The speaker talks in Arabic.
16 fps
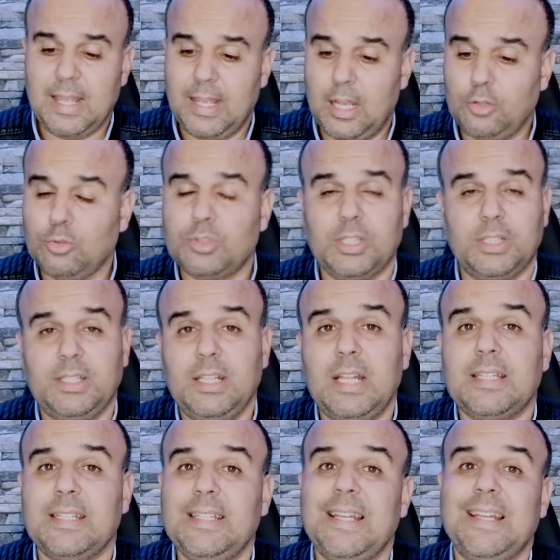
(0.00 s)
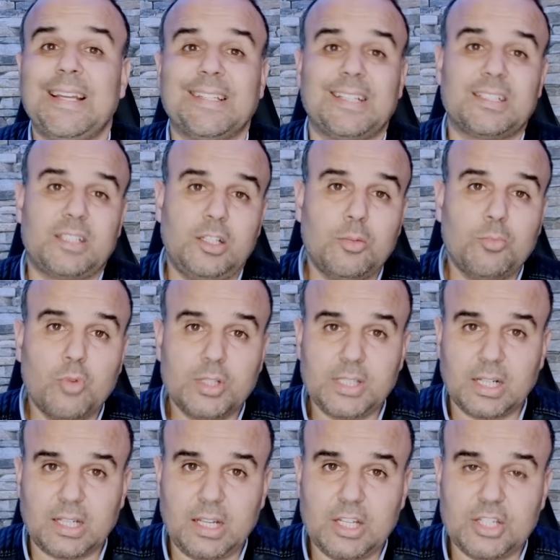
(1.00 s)
هادو تعديلات هي اللي هضرت عليهم
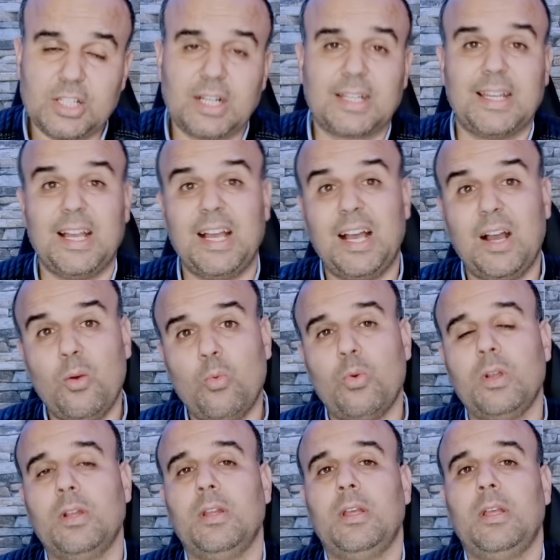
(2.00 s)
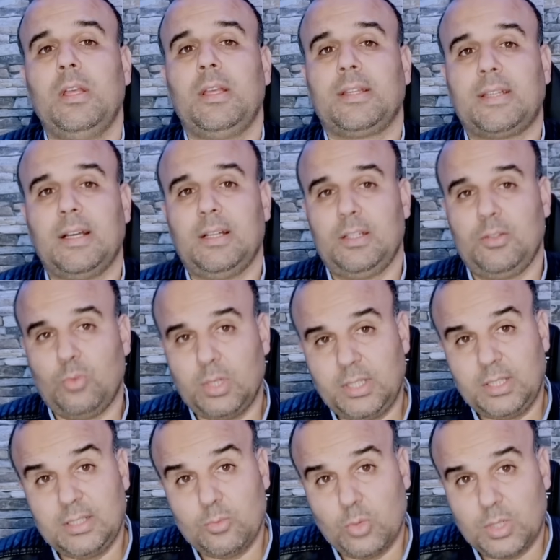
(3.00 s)
وزيره الهجره كاول
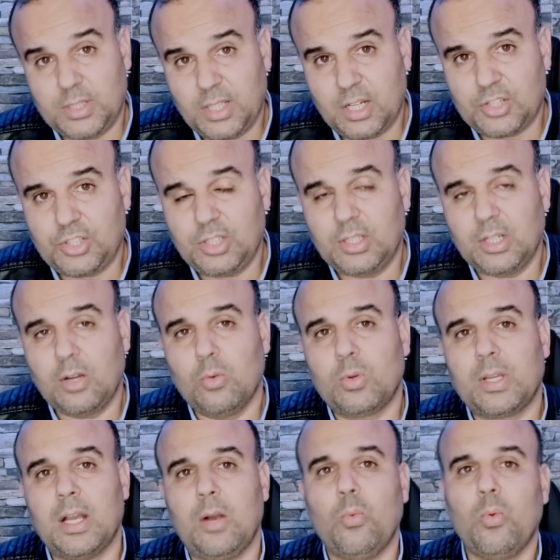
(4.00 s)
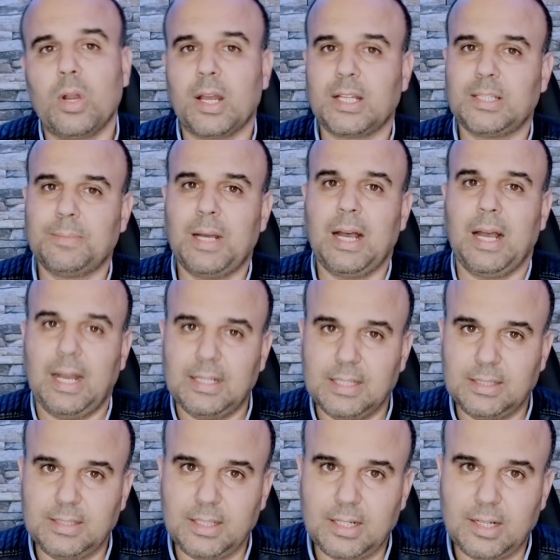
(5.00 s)
كوزيره جديده وكاول خدمه
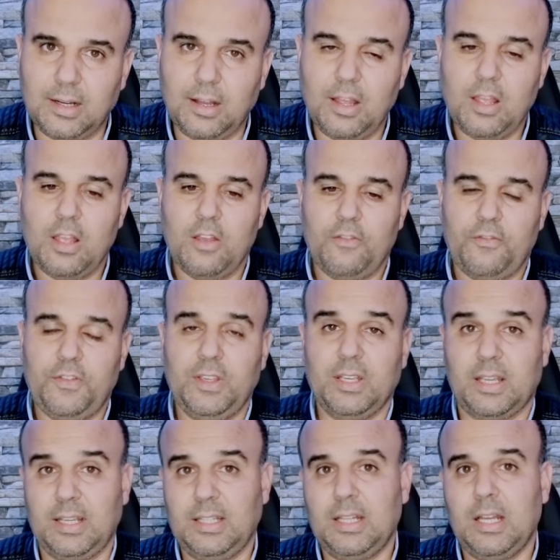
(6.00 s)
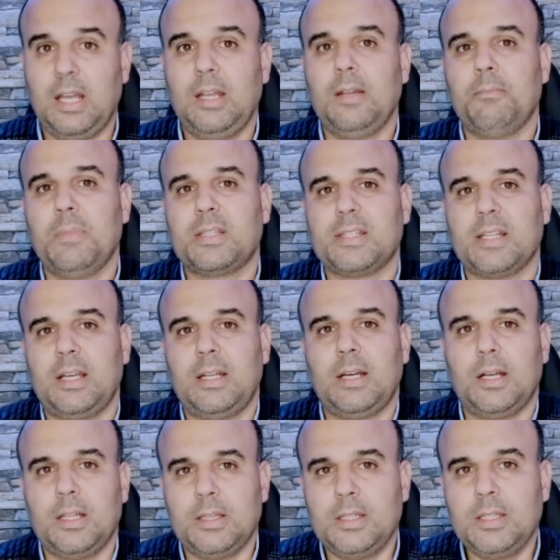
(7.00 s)
غادي ديرها في خلال
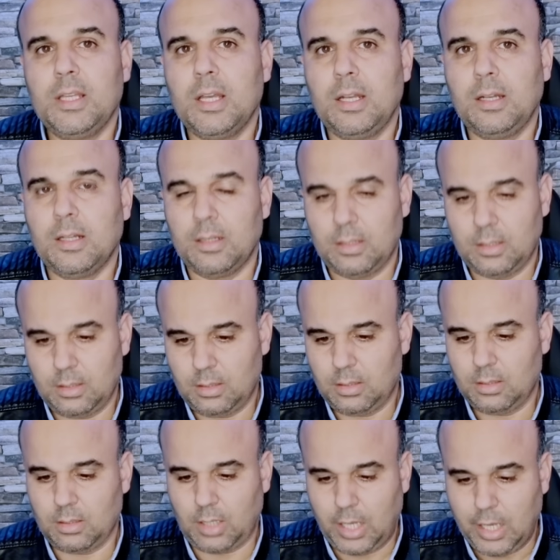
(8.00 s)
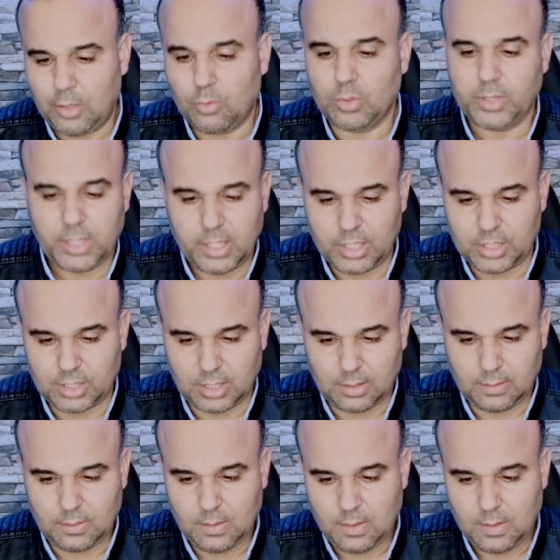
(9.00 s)
مساله ديال آه، قانون ديال الهجره